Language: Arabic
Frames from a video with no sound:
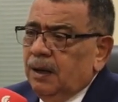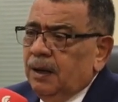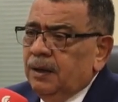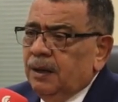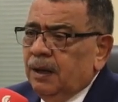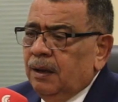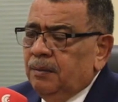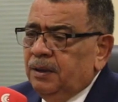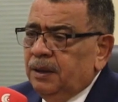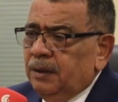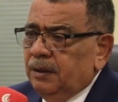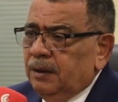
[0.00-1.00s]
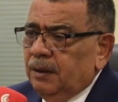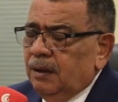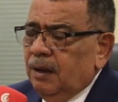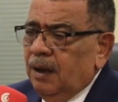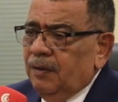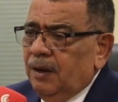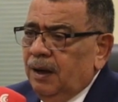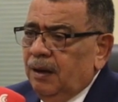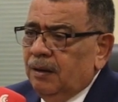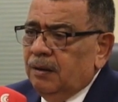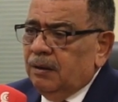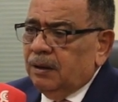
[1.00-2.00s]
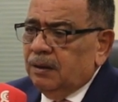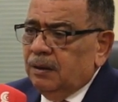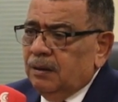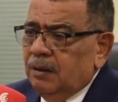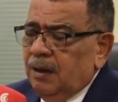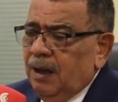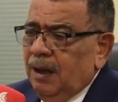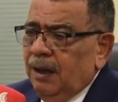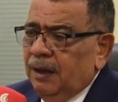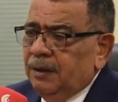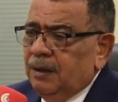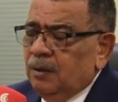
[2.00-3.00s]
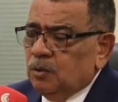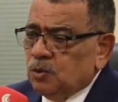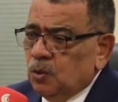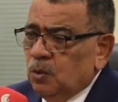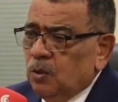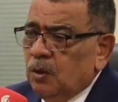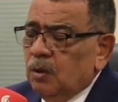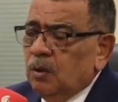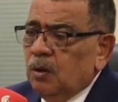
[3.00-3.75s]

أن أبيع هذا العقار أحد الأصول